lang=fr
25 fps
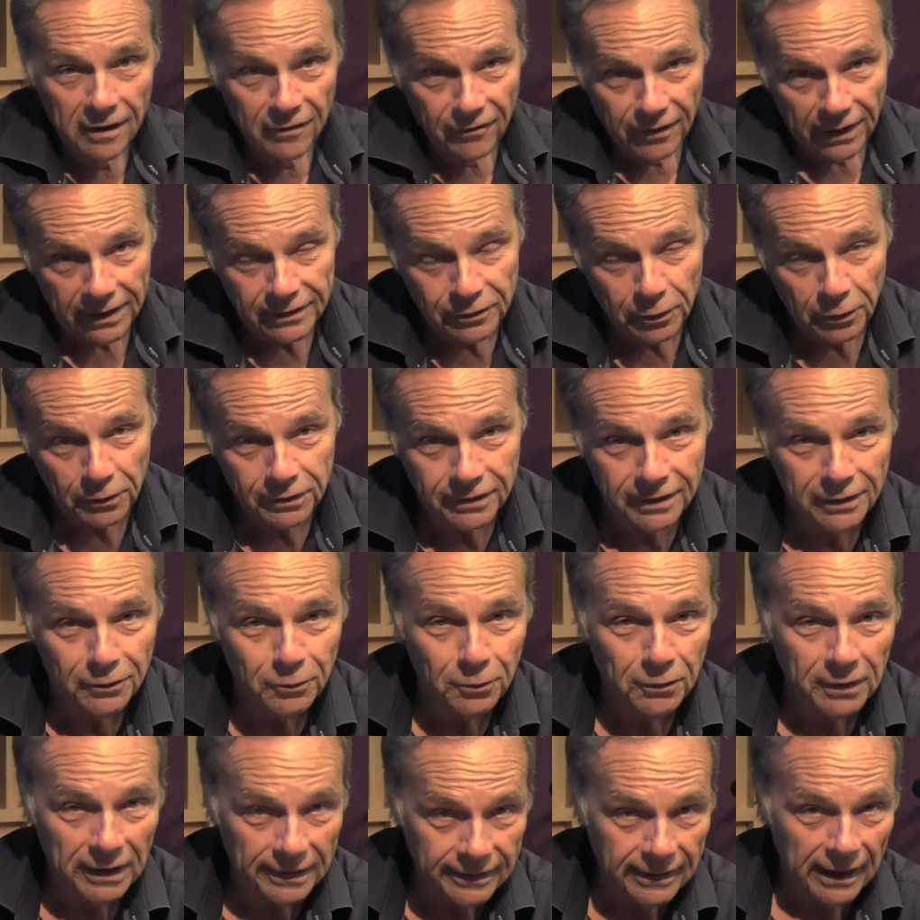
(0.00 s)
faire sortir
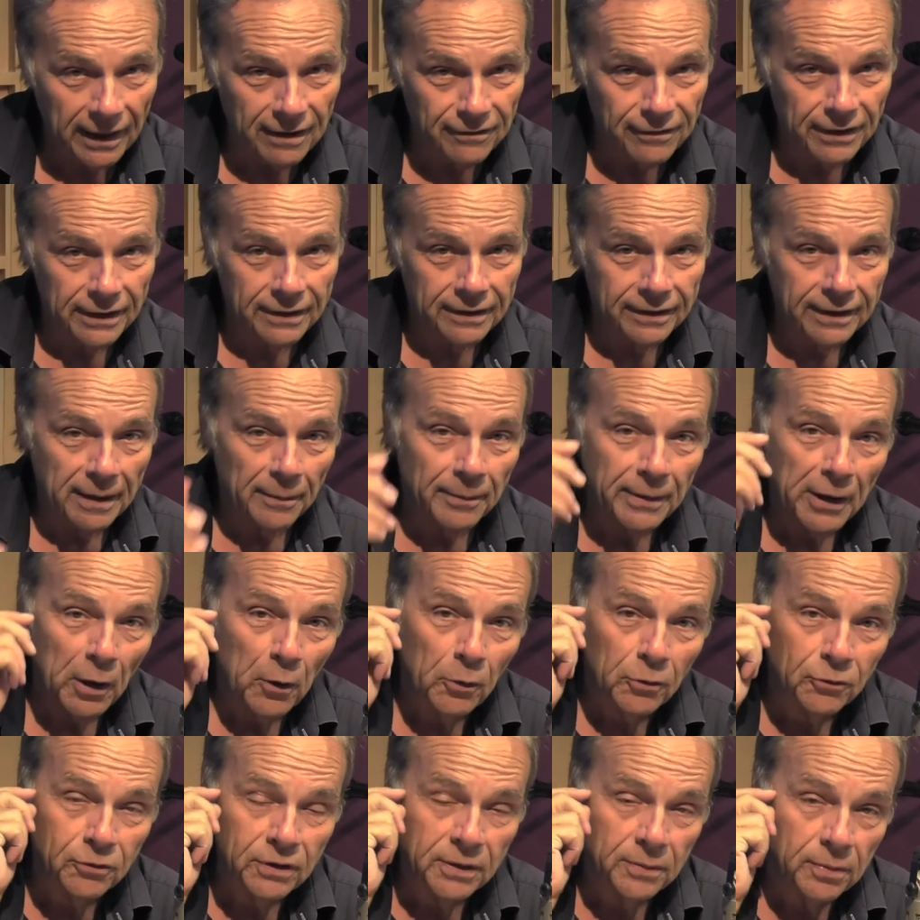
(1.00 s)
toute la caravane CAP
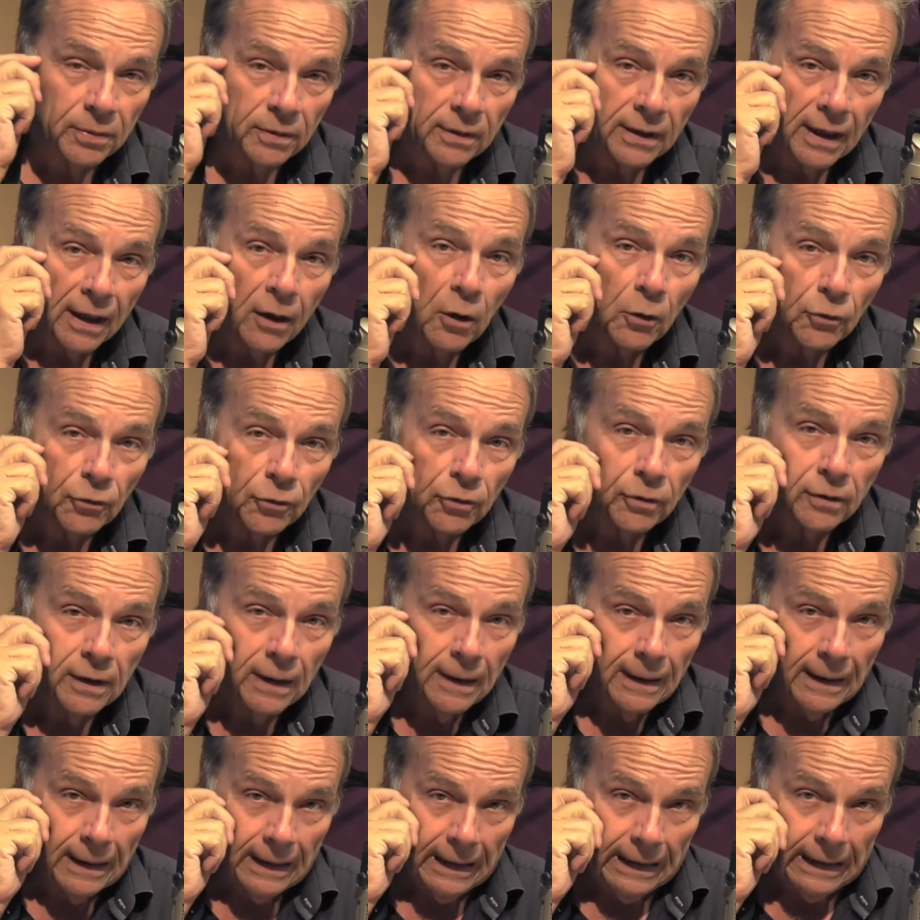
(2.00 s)
48 pour la rando,
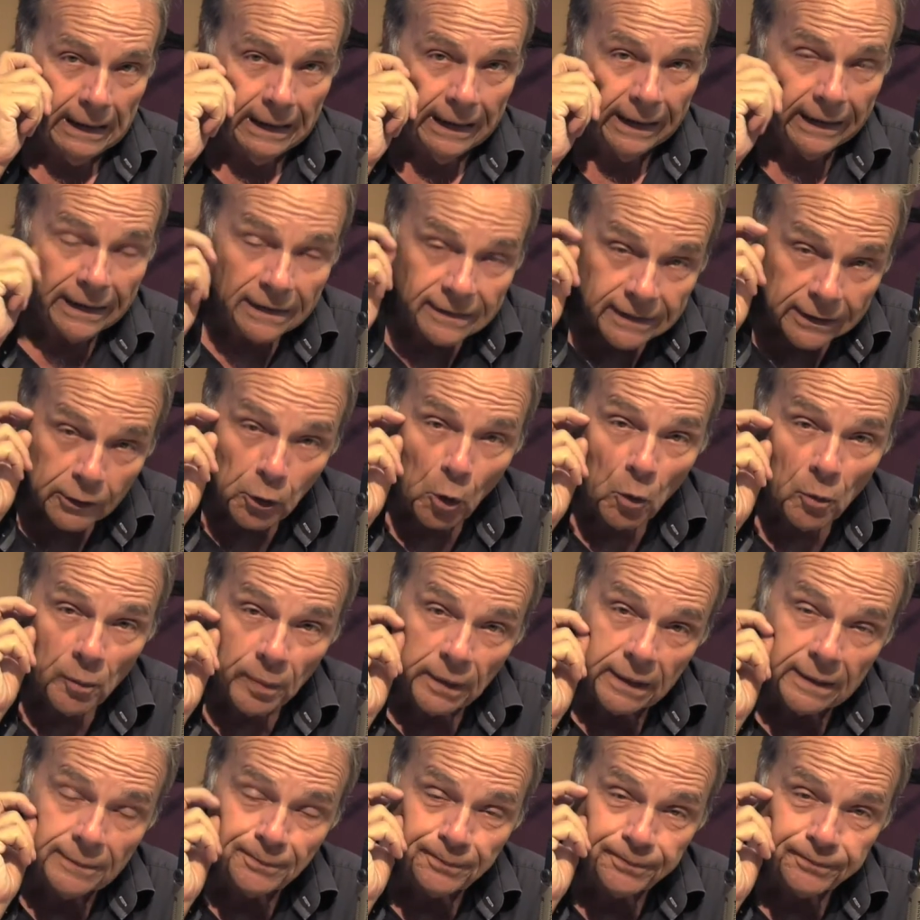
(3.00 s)
et qui s'est
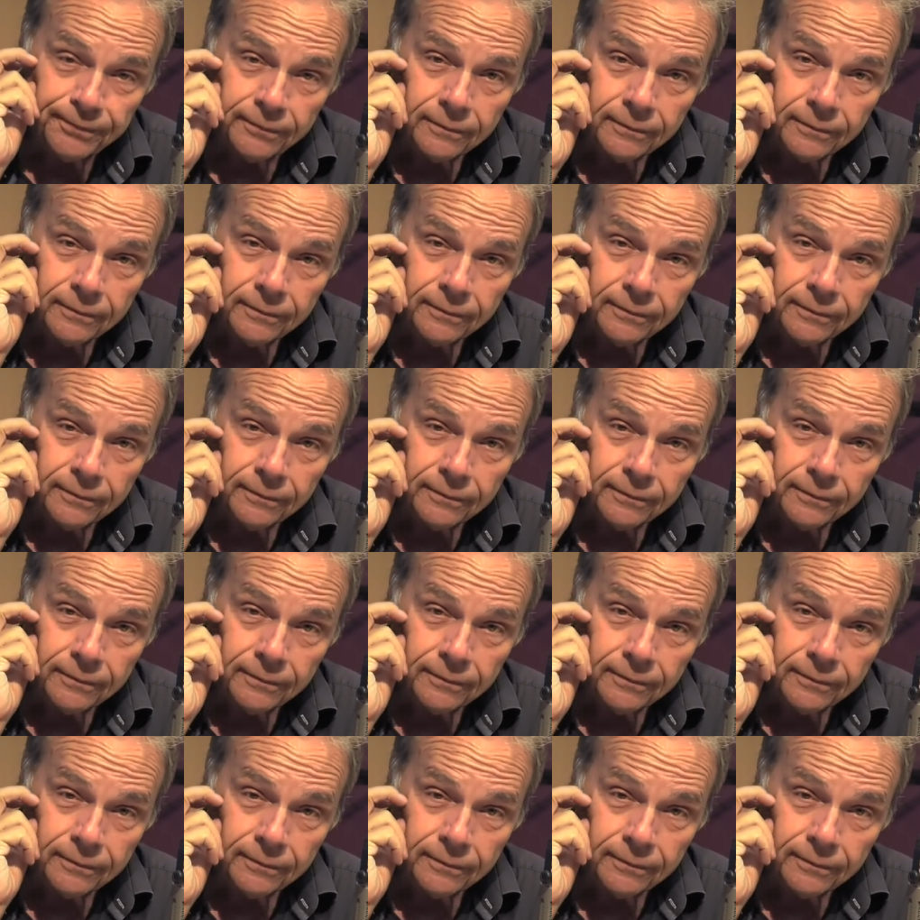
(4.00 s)
trompé